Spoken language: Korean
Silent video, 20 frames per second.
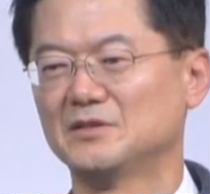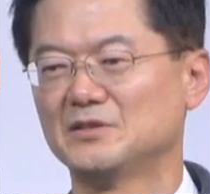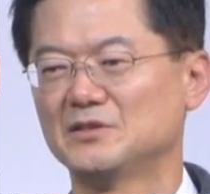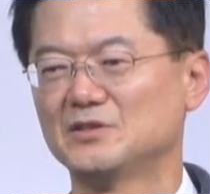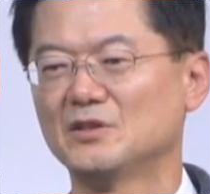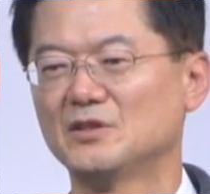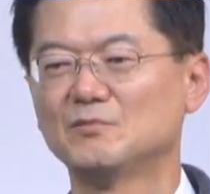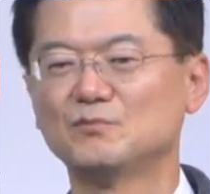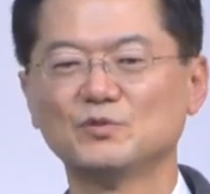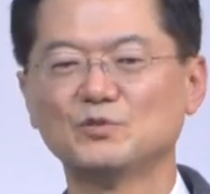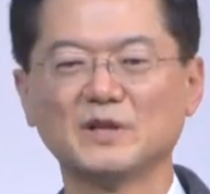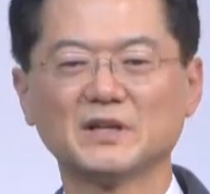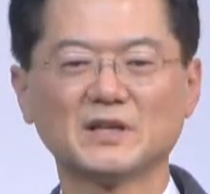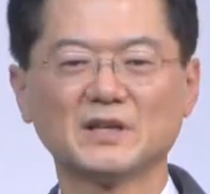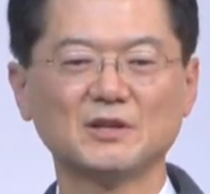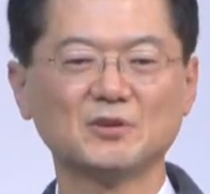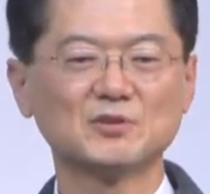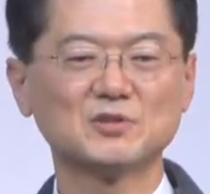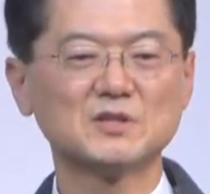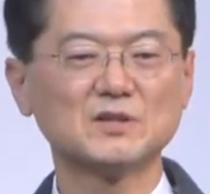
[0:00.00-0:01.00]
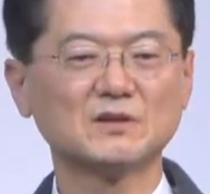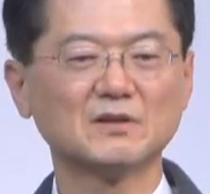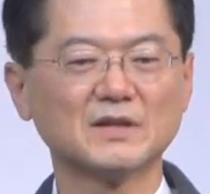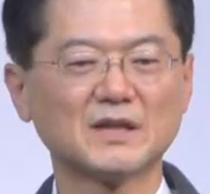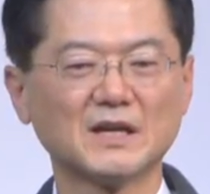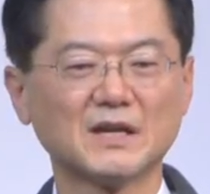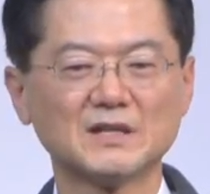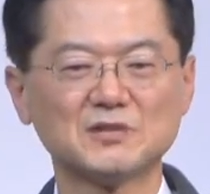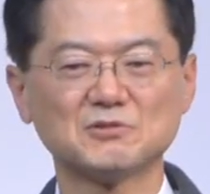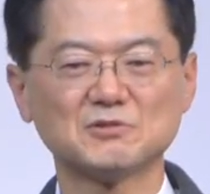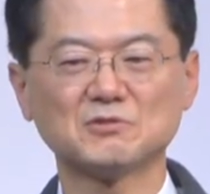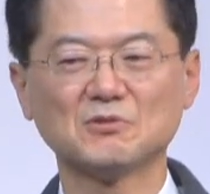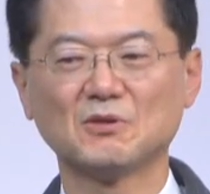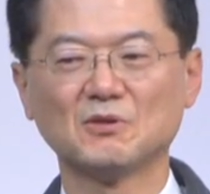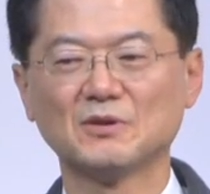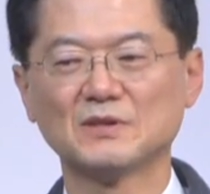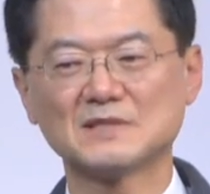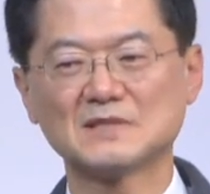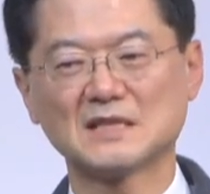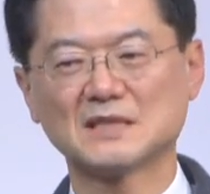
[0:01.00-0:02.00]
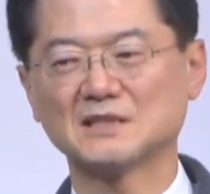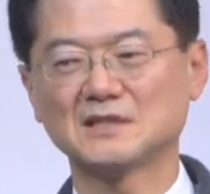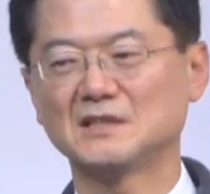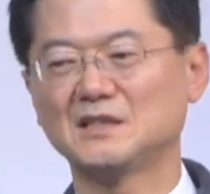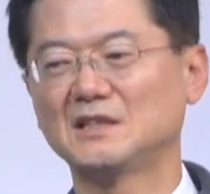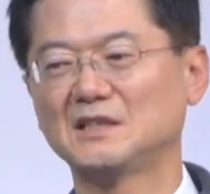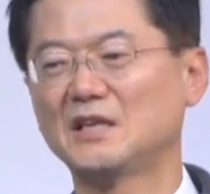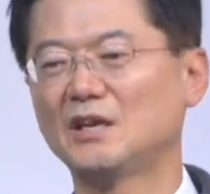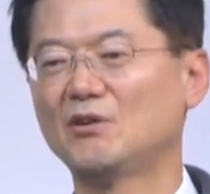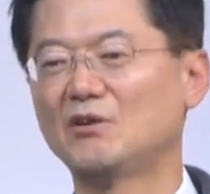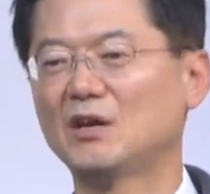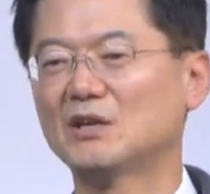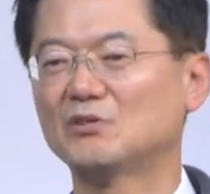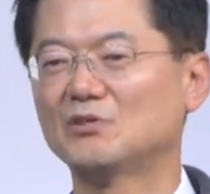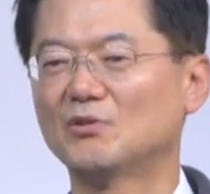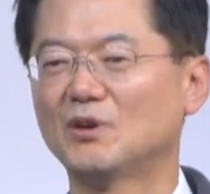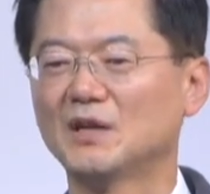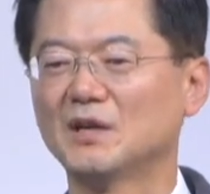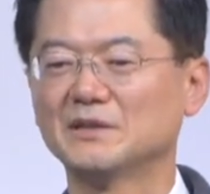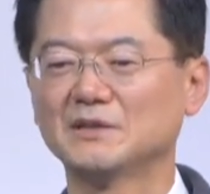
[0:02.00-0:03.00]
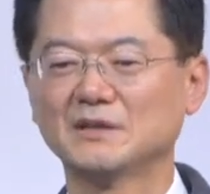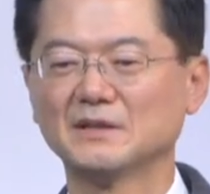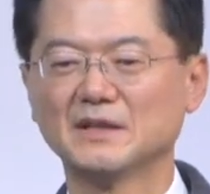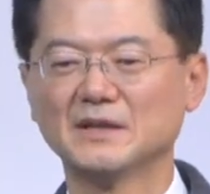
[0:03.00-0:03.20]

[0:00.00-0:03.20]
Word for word: 정부에게 요청을 해가지고 자기들이 대회할 동안